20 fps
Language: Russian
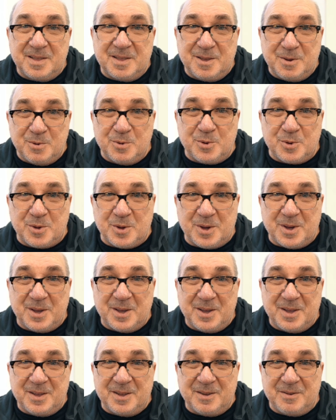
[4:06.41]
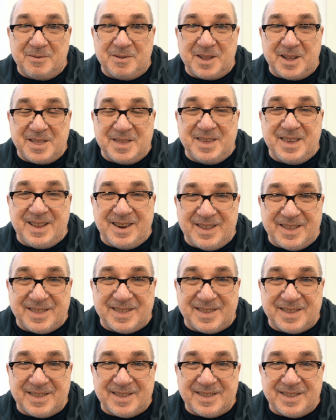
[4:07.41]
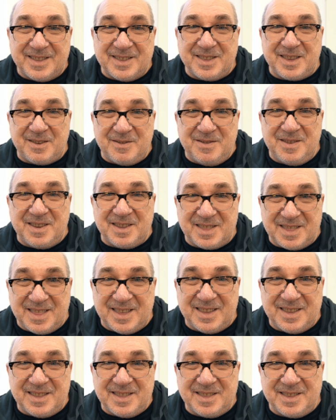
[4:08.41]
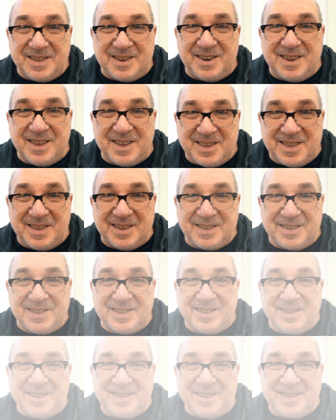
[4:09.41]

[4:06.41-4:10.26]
Ты уже владелец заветной телеги,